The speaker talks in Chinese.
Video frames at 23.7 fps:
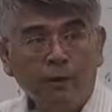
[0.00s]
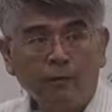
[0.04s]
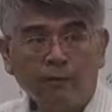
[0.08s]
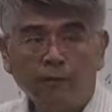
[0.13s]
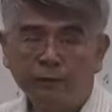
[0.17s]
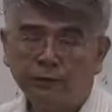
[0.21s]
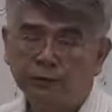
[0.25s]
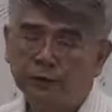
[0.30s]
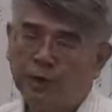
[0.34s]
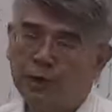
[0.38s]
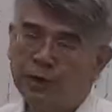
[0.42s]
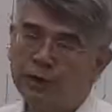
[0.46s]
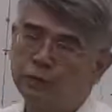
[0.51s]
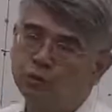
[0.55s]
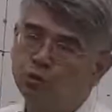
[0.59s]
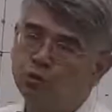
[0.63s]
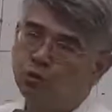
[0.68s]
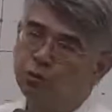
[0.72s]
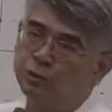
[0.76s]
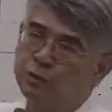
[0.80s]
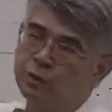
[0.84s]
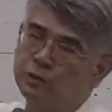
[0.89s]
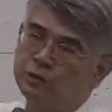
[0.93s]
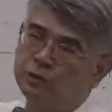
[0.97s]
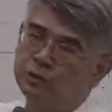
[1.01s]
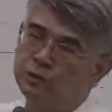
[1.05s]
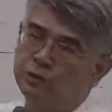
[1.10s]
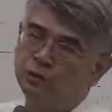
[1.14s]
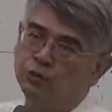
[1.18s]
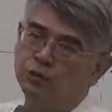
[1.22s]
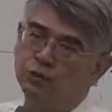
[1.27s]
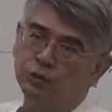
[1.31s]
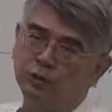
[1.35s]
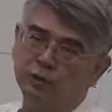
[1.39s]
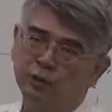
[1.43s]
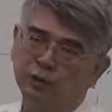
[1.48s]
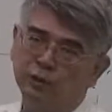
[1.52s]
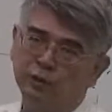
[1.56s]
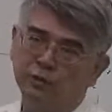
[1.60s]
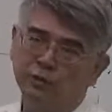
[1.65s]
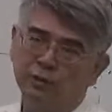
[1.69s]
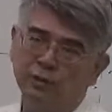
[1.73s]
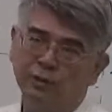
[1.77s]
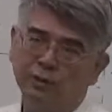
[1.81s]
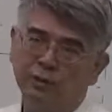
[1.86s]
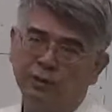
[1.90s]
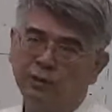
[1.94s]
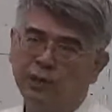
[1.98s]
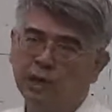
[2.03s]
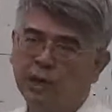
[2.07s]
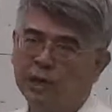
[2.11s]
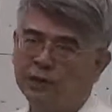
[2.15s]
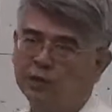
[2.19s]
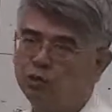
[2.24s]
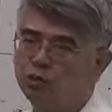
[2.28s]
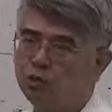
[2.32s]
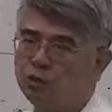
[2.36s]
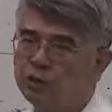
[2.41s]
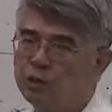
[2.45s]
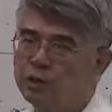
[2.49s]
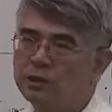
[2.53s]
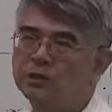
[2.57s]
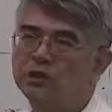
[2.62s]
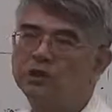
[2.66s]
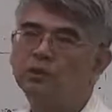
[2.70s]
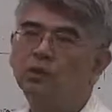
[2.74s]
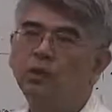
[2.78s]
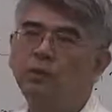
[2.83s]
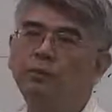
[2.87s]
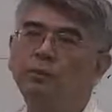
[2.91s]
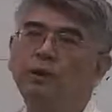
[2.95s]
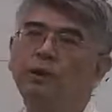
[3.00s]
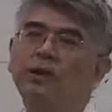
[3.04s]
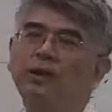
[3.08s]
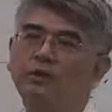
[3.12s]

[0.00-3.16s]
反正 x 坐标是你决定的嘛，x 坐标是我们